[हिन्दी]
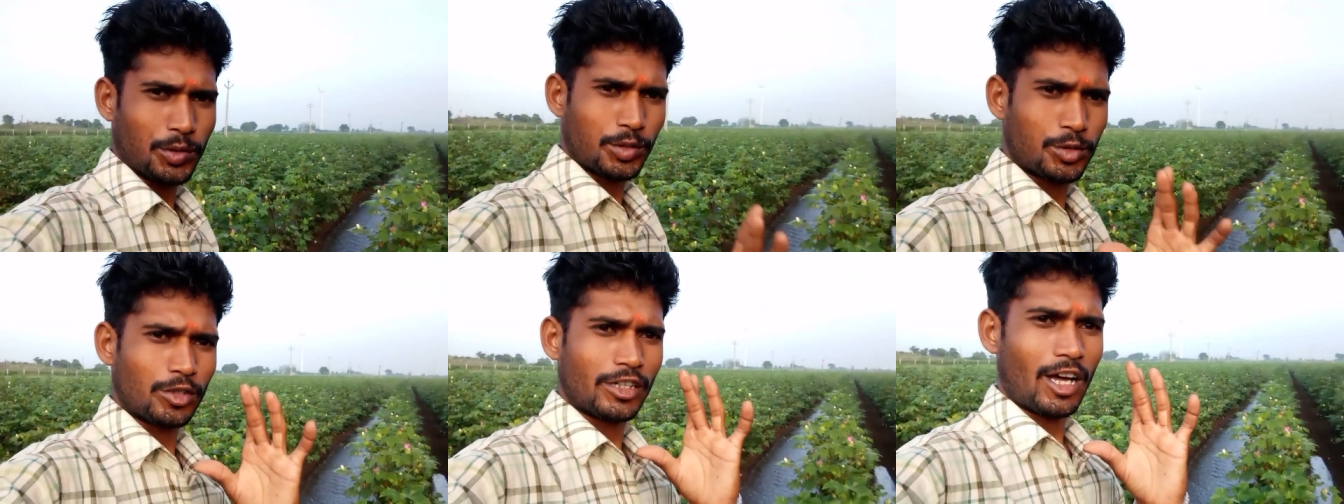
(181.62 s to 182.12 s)

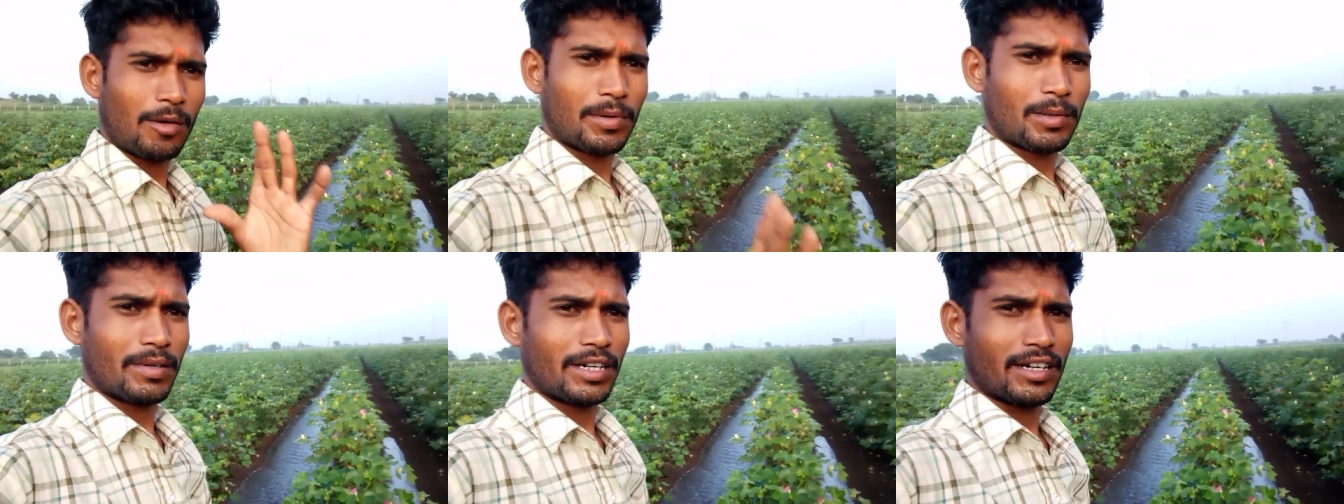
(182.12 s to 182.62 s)
दोस्तों यहाँ
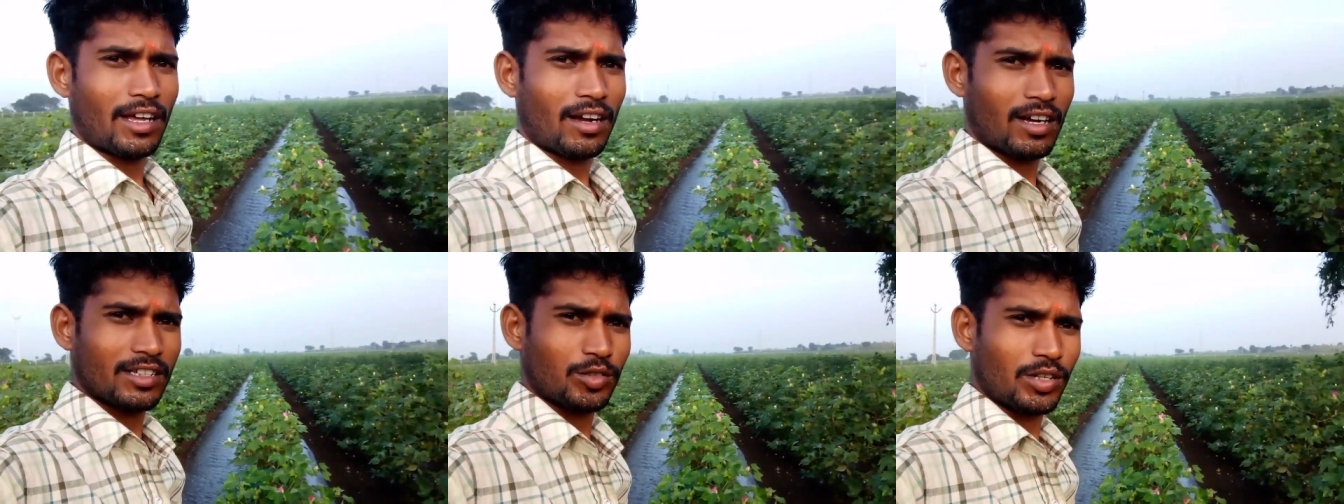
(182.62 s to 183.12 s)
पर मैंने
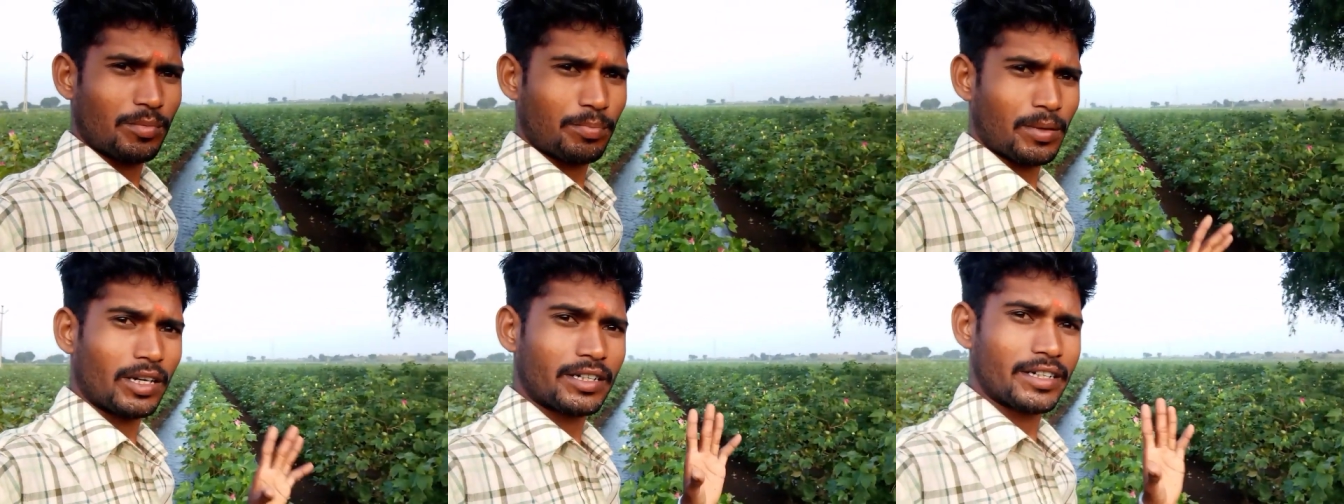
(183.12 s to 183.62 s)
नाका जो है
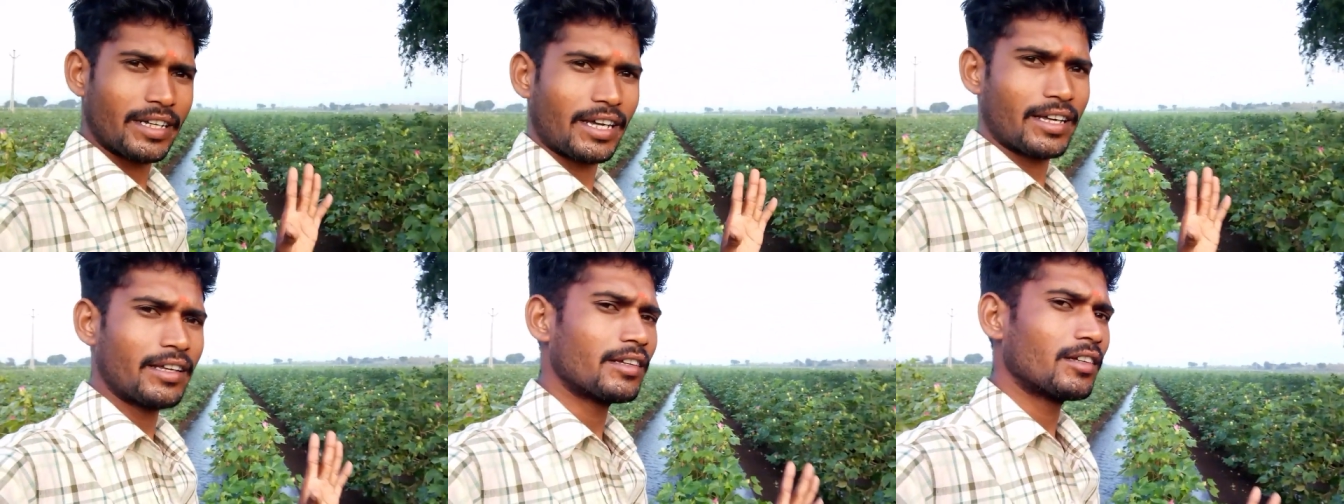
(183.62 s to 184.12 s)
प्लट लिया
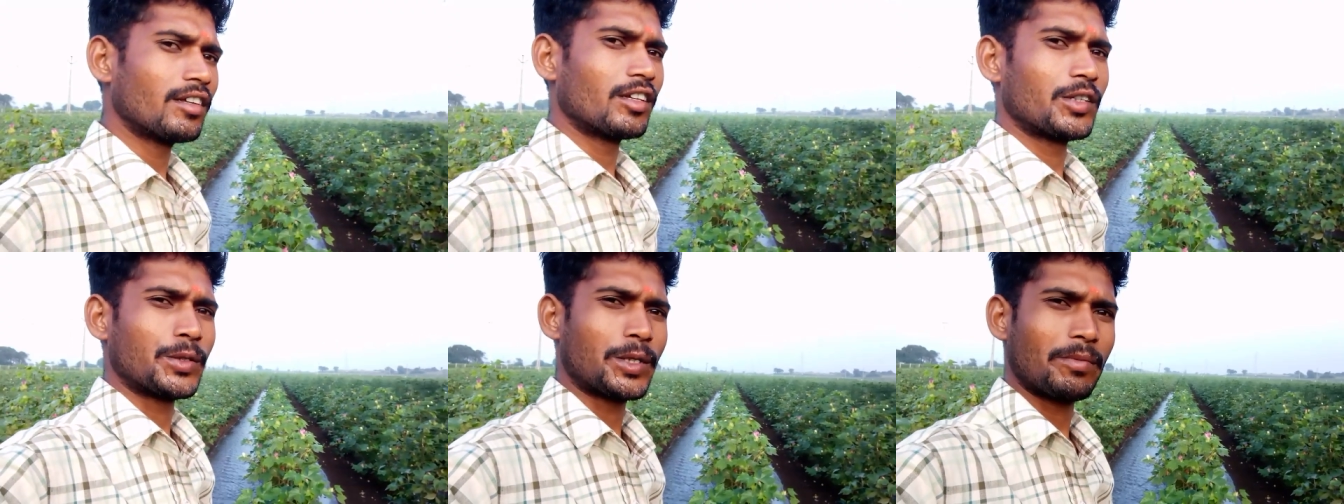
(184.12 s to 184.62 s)
है
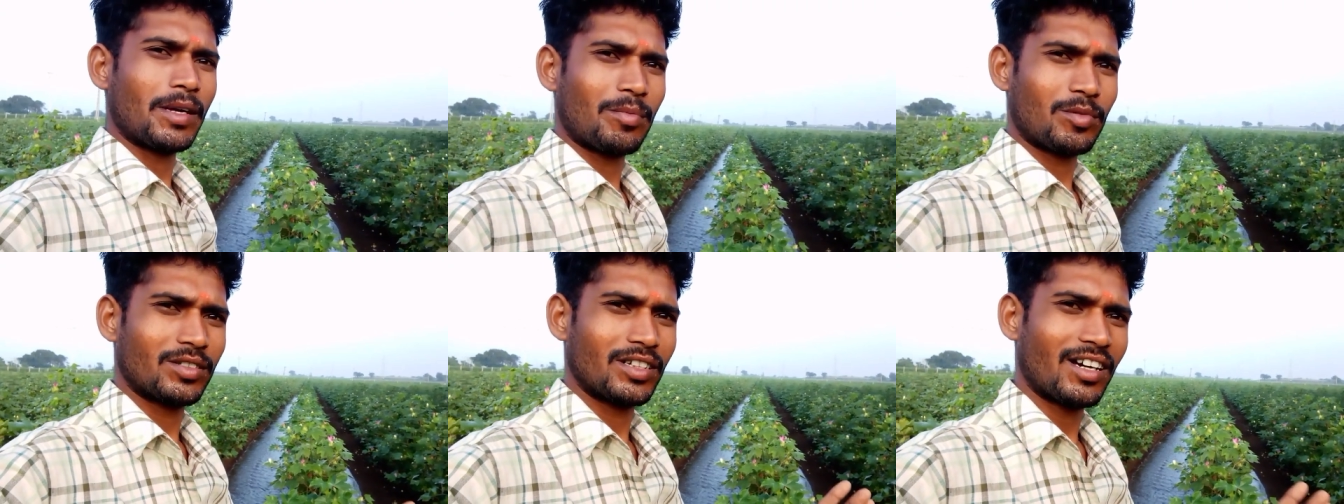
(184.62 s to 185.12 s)
क्योंकि मैं
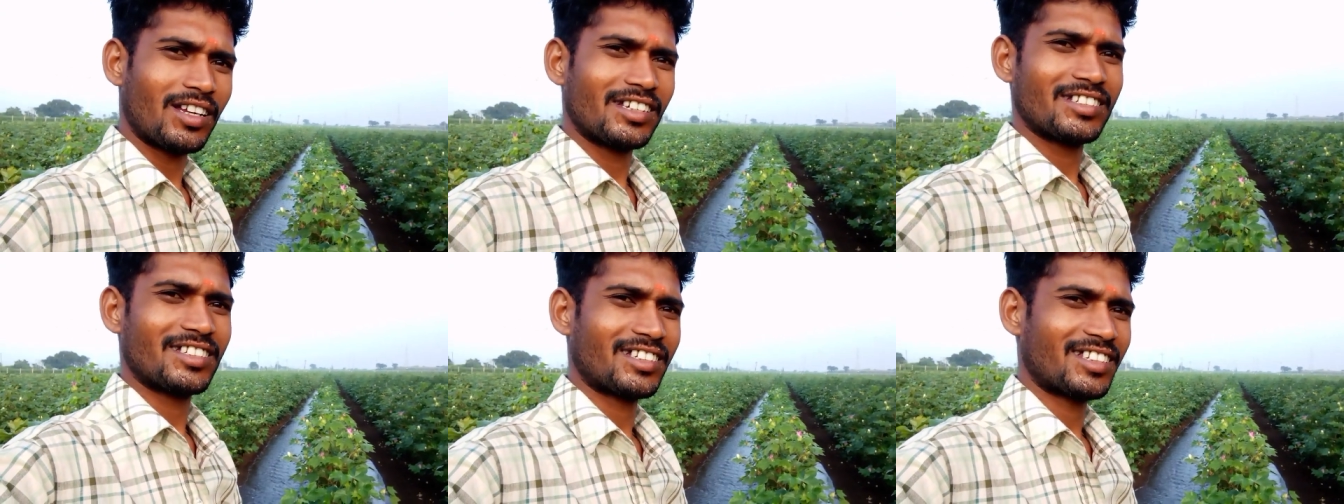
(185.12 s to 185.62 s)
आपको दिखा
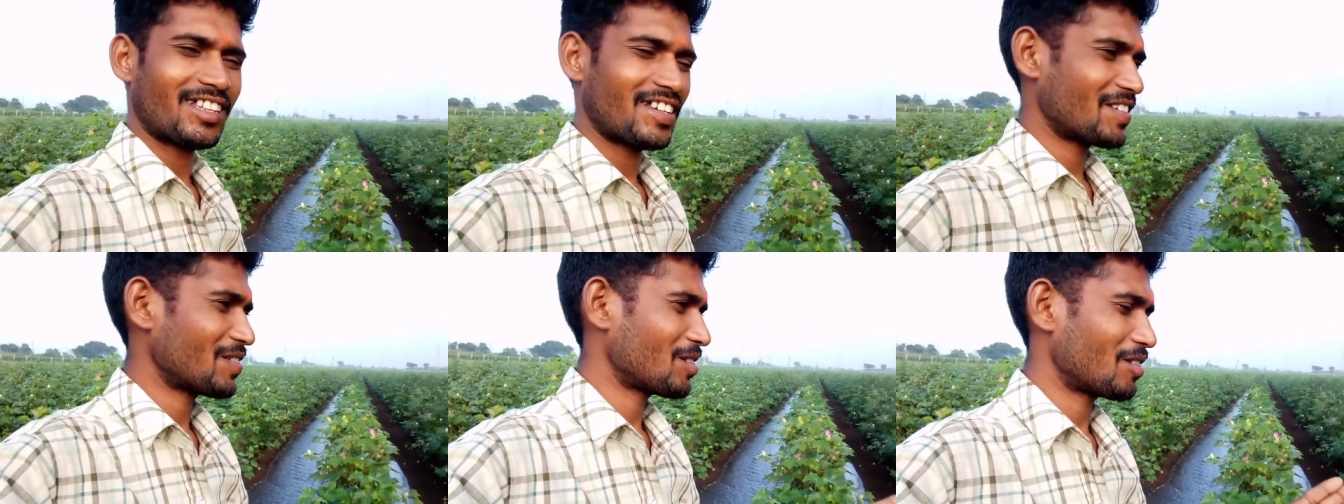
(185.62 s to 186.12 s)
नहीं सकता था
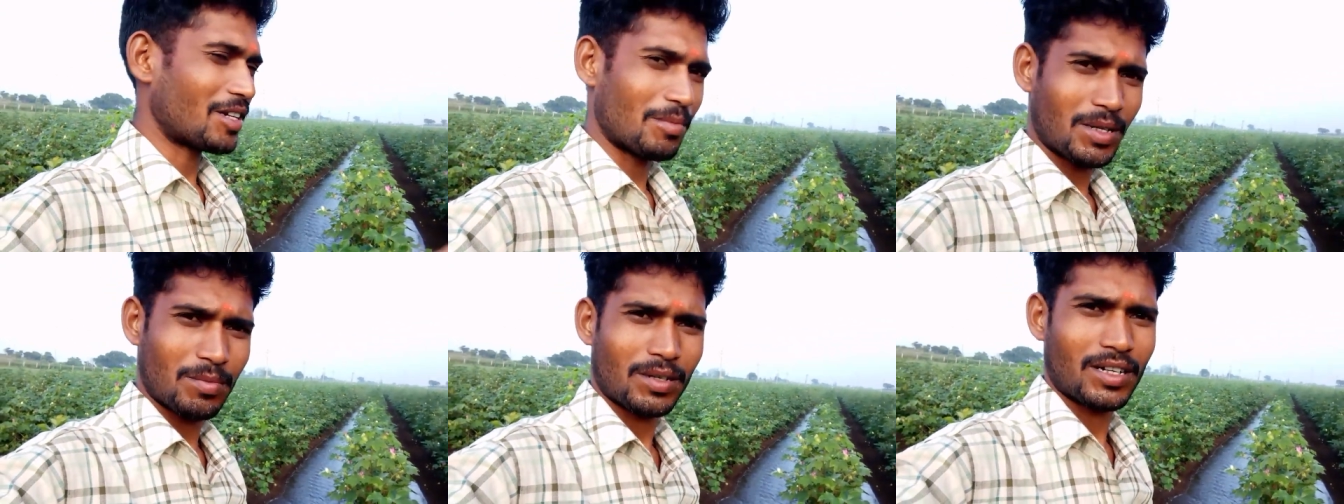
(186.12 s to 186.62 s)
क्योंकि
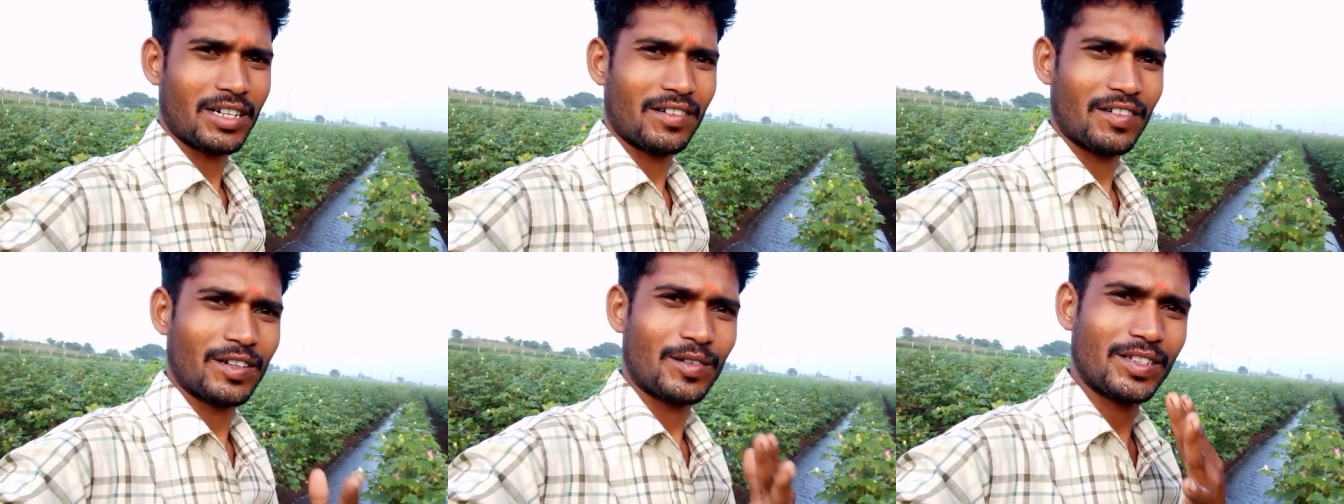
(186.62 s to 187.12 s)
कैमरा पकड़ने
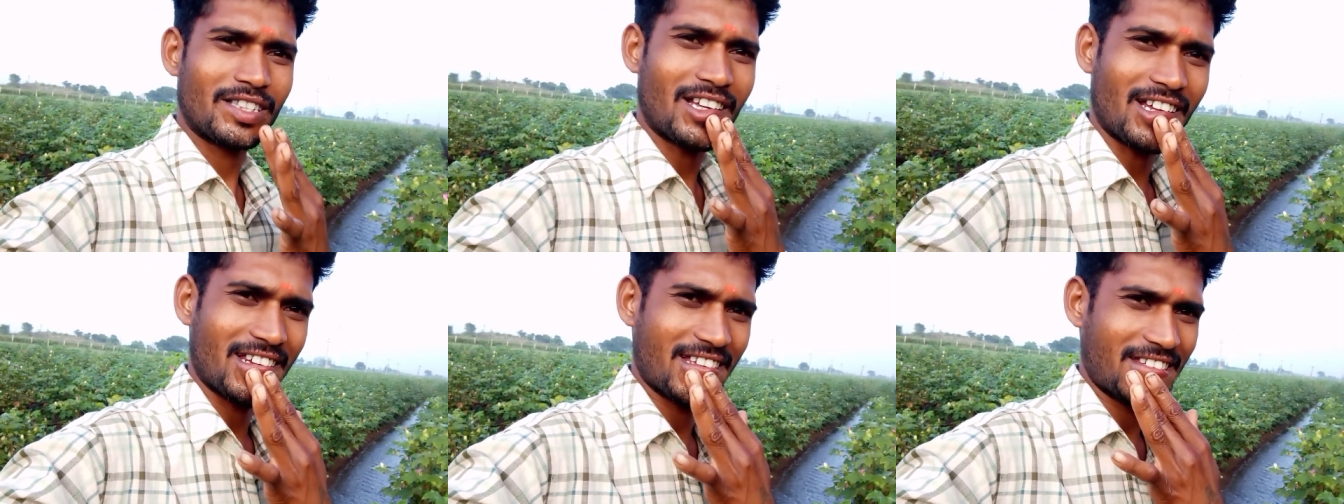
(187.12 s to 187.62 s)
वाला कोई
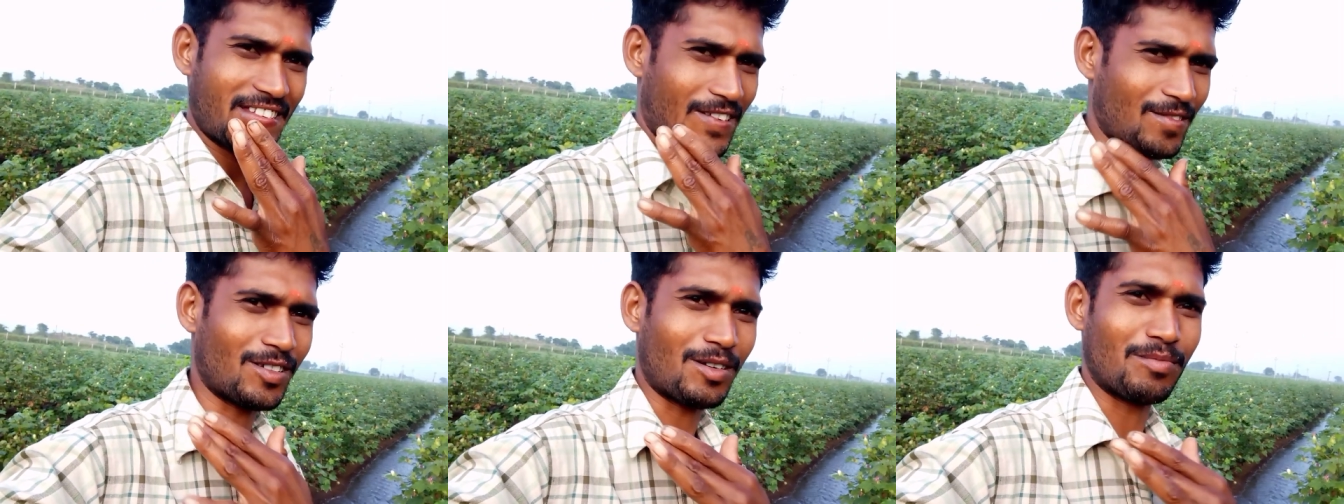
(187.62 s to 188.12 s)
था
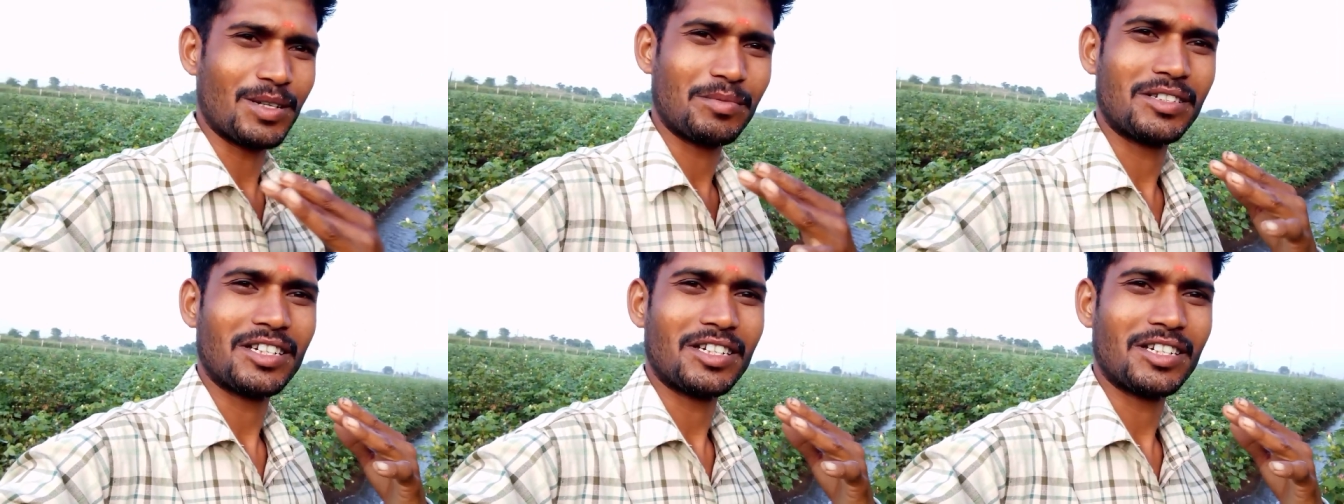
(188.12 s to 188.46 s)
नहीं और अभी अभी